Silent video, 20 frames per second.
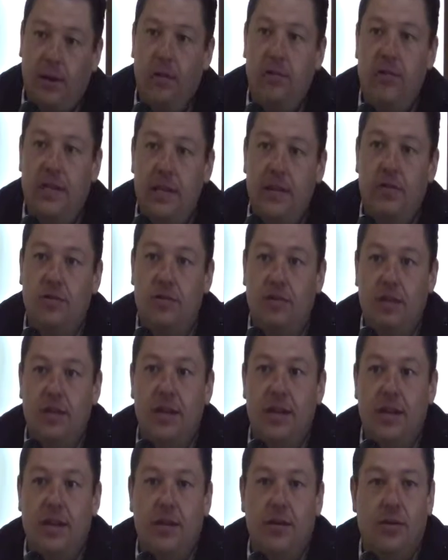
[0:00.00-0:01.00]
luego sí nos,
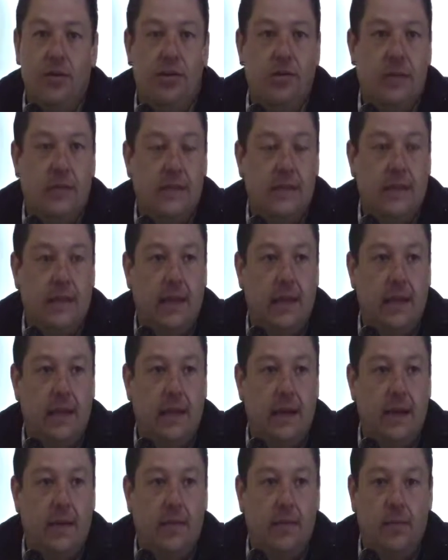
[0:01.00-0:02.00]
nos, este,
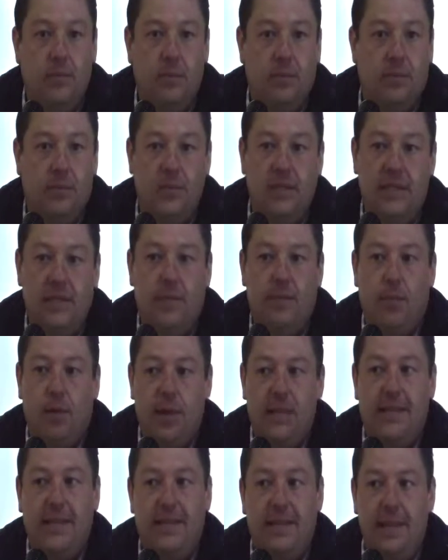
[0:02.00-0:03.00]
nos dicen por
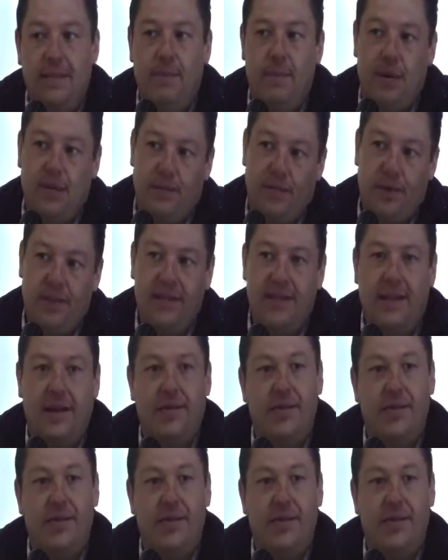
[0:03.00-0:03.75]
esta sí, pero por esta